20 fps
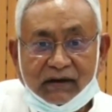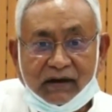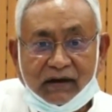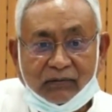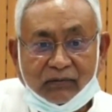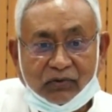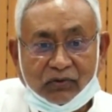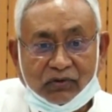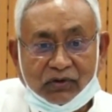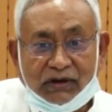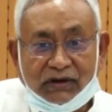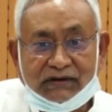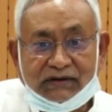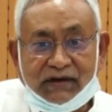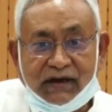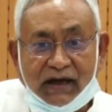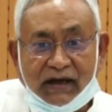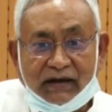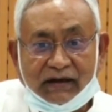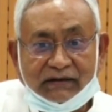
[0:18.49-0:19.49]
हम लोगों ने
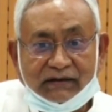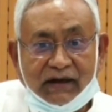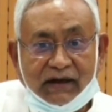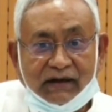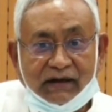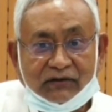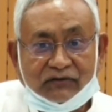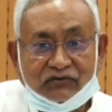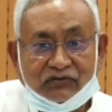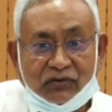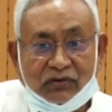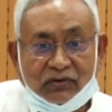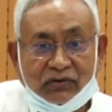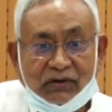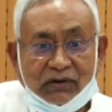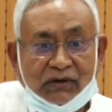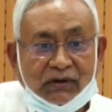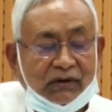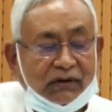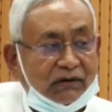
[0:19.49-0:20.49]
चार हजार एक सौ
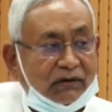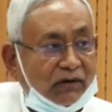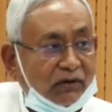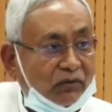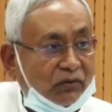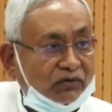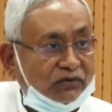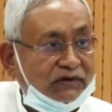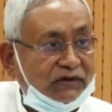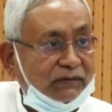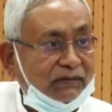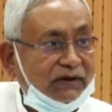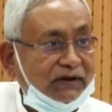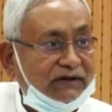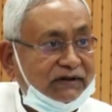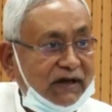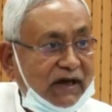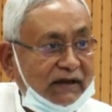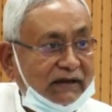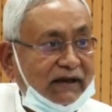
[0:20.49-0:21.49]
करोड़ से भी
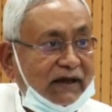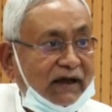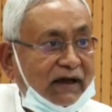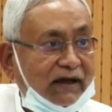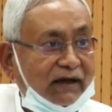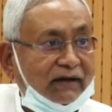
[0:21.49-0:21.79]
ज़्यादा